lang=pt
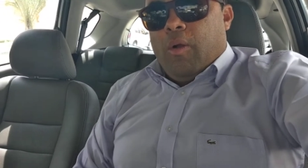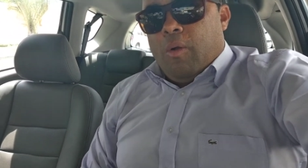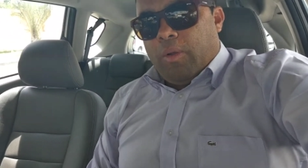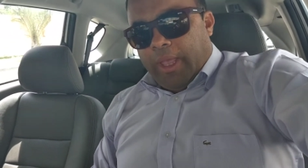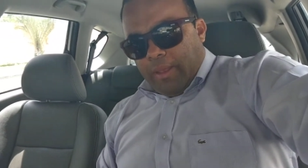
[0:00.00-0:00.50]

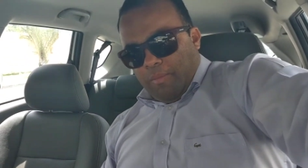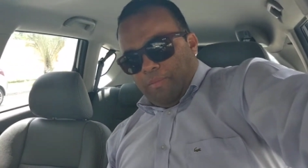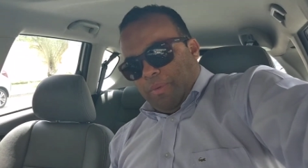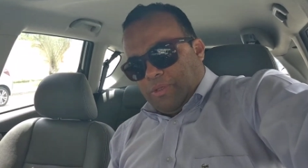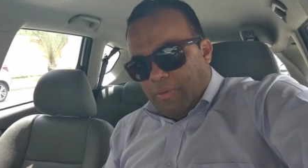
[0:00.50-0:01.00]
ok,
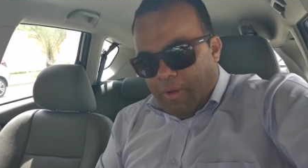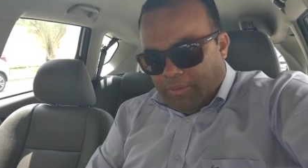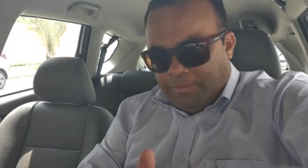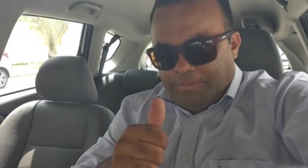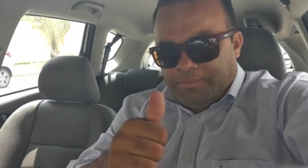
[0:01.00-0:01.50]

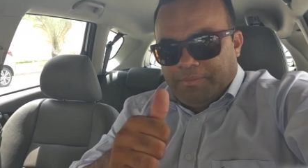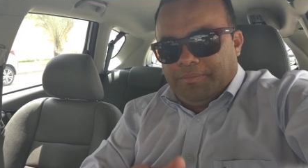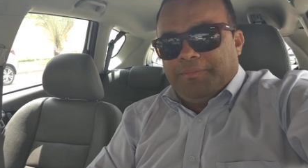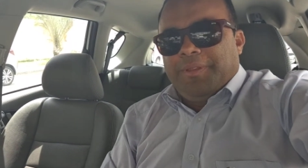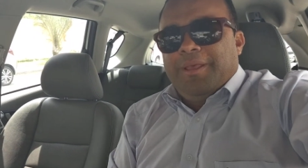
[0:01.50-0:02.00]
pessoal.
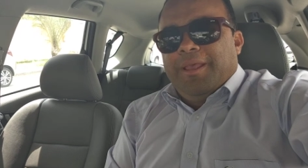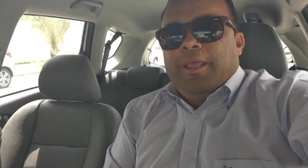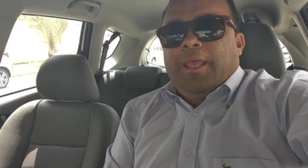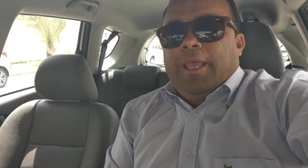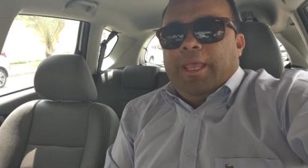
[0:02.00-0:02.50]

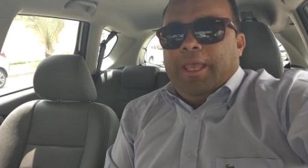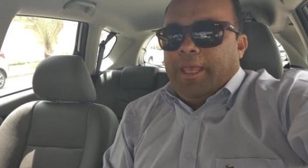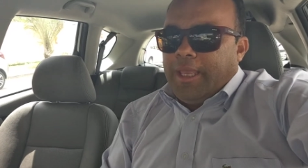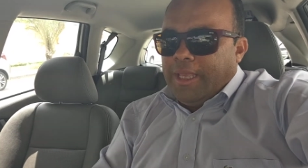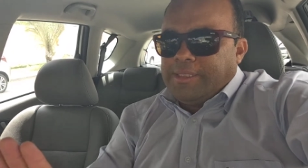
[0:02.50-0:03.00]

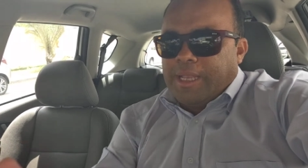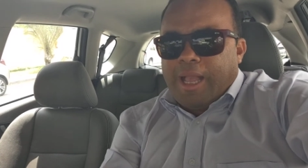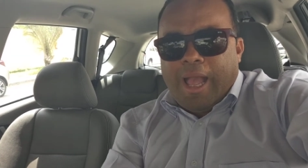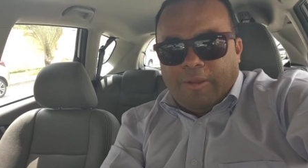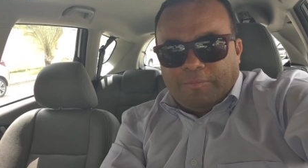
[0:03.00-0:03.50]
É, esse
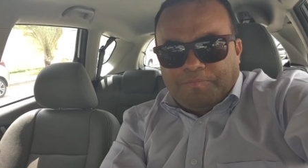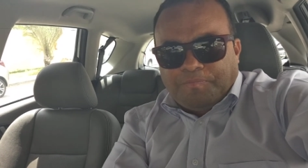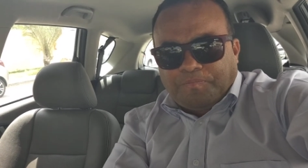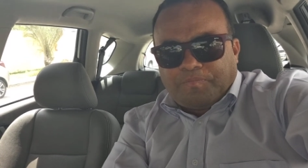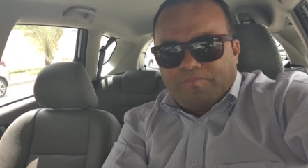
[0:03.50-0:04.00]
carro
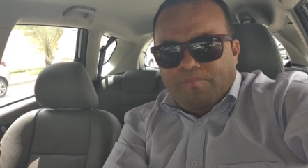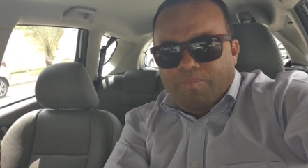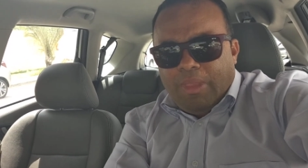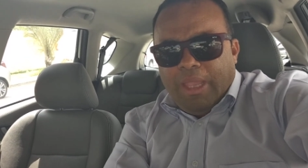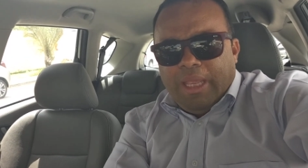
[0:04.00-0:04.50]

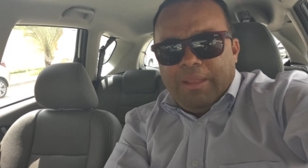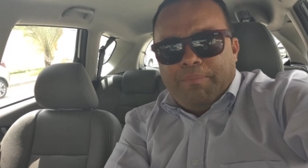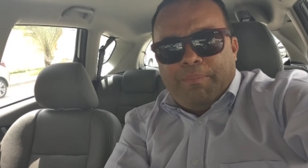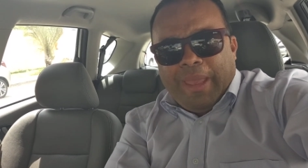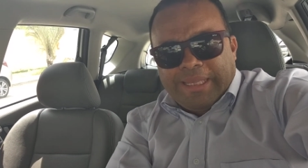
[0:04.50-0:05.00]
ele
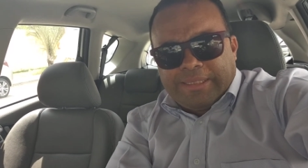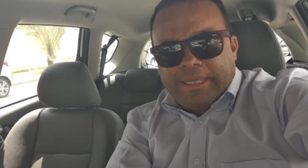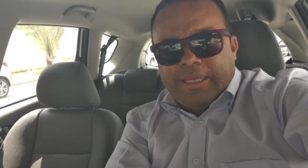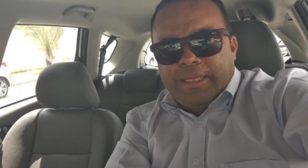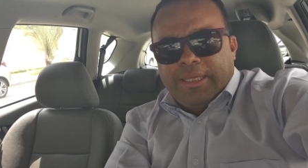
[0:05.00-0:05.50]

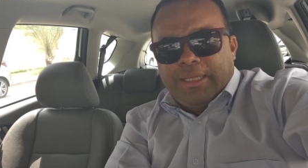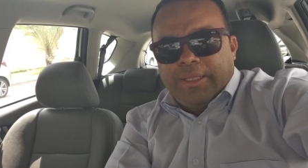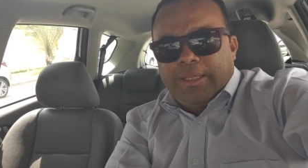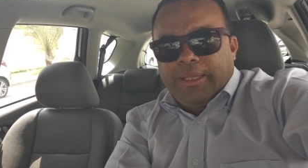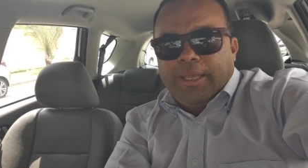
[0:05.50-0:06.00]
pesa
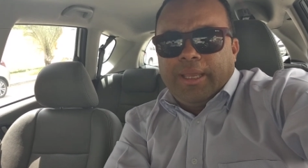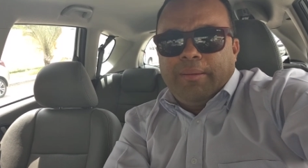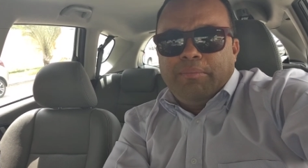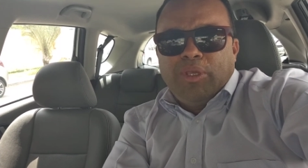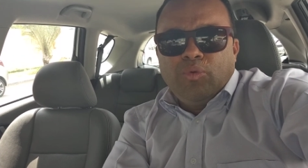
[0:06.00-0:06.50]

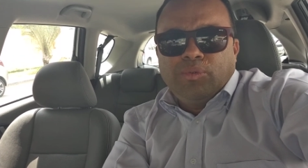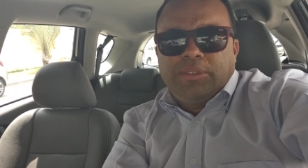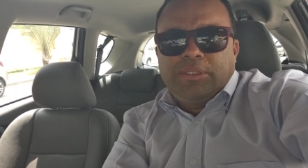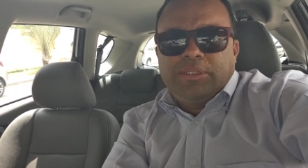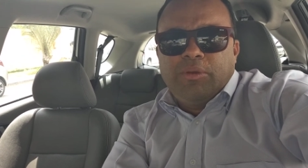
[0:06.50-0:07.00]
é, mil,
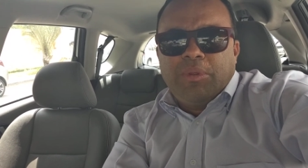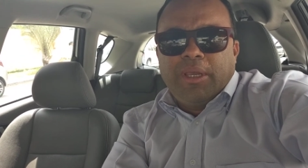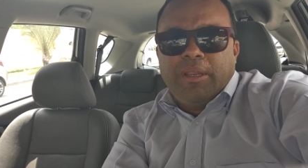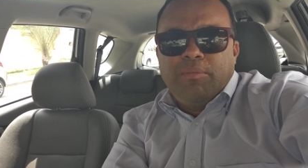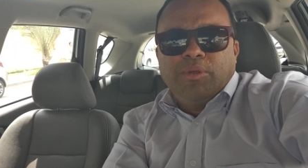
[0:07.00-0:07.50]
se não me
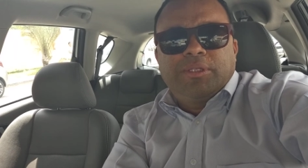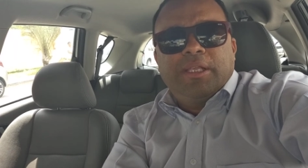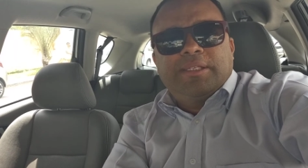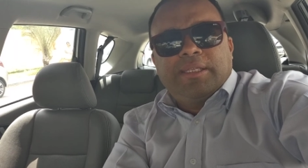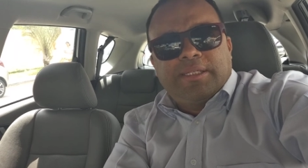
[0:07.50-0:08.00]
engano, é
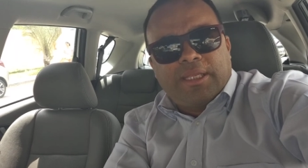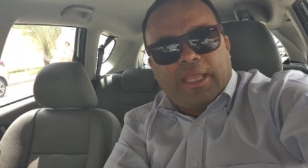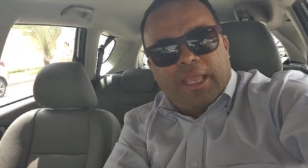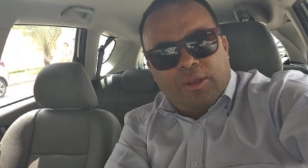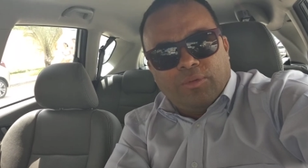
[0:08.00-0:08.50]
1.160
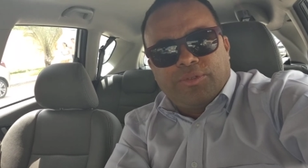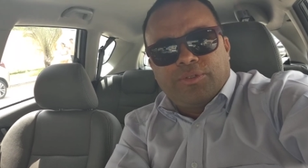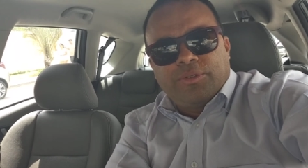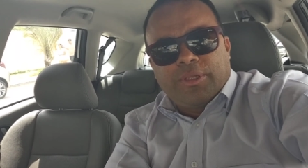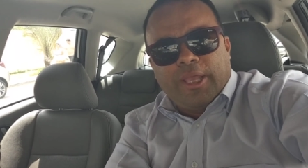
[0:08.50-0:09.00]

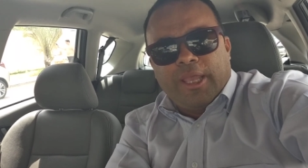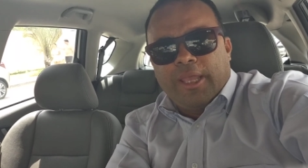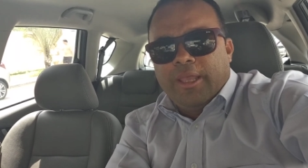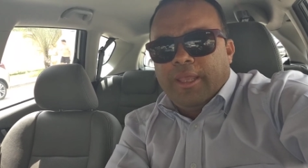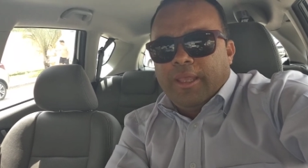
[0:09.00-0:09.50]
quilos, né?
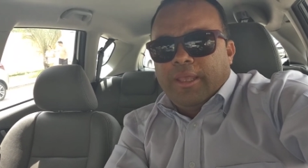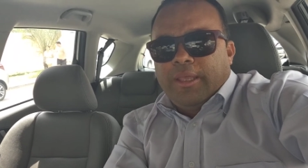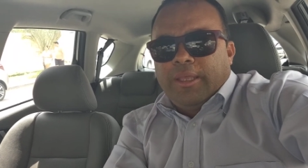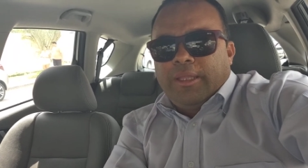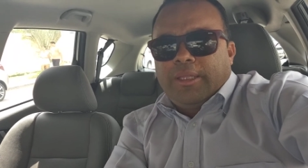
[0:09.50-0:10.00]

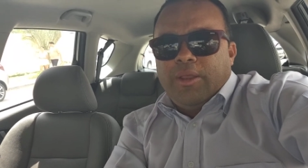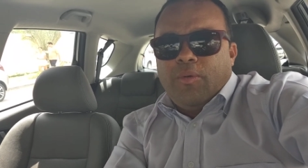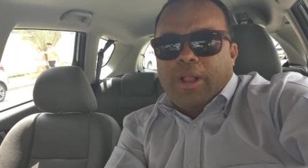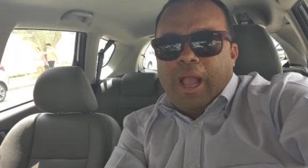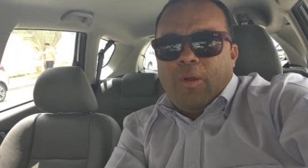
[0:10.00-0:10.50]
Então é
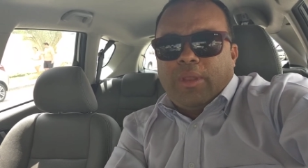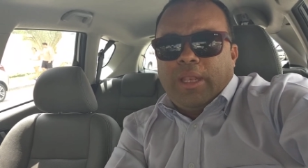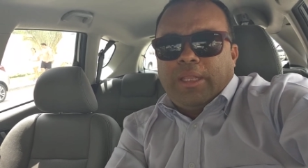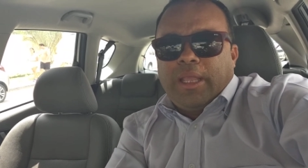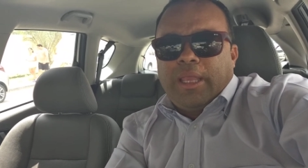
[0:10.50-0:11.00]
um carro que
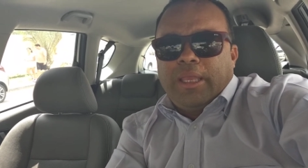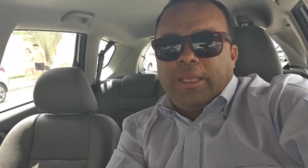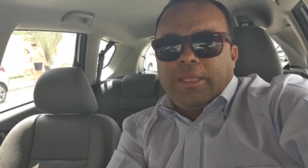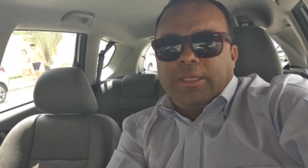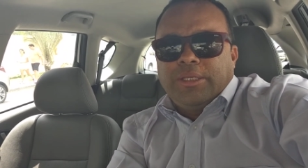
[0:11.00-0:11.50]
ele
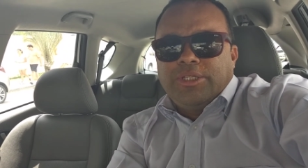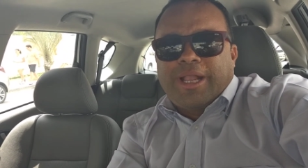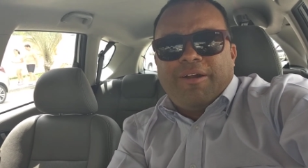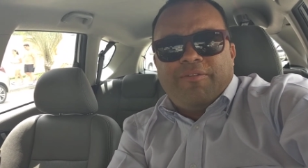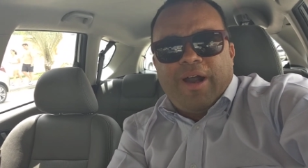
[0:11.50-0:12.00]
tem de
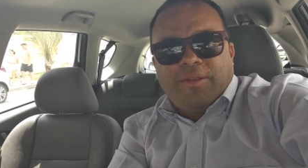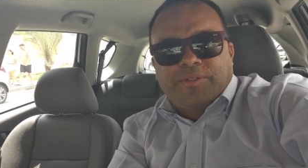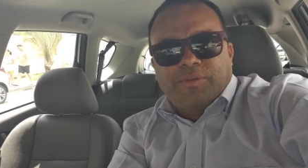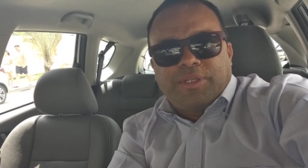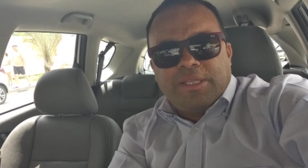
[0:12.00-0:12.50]
cavalos,
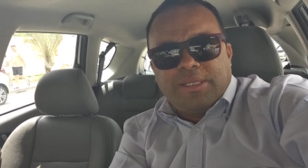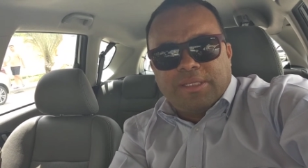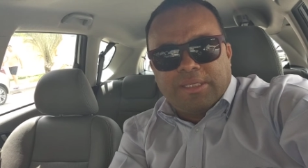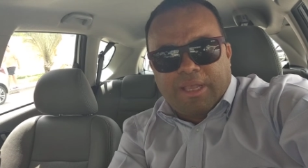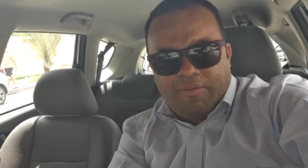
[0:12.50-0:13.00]
são
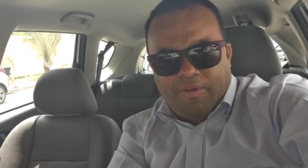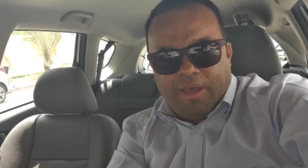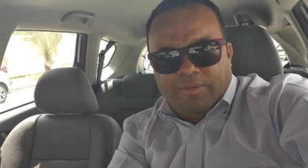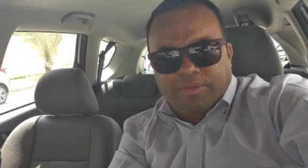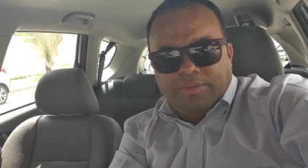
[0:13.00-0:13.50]
116
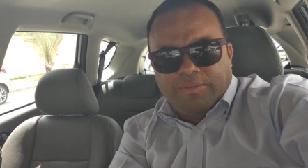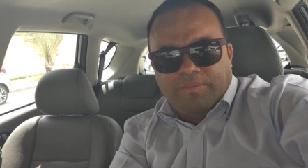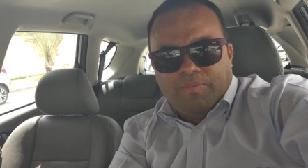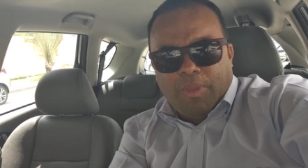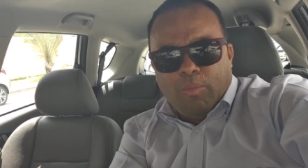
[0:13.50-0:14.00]
cavalos,
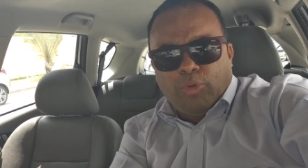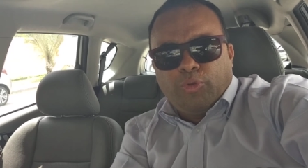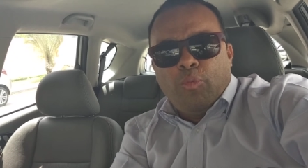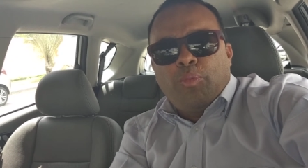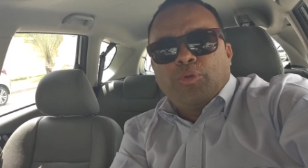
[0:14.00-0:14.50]

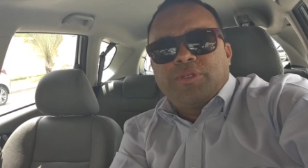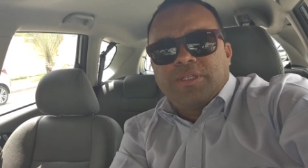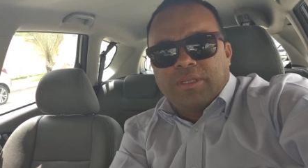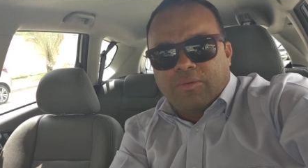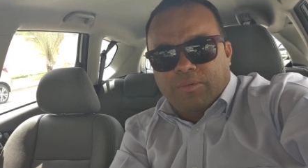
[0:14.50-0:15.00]
motor
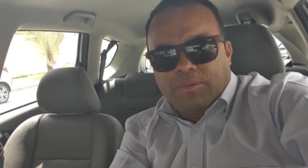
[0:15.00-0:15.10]
1.5.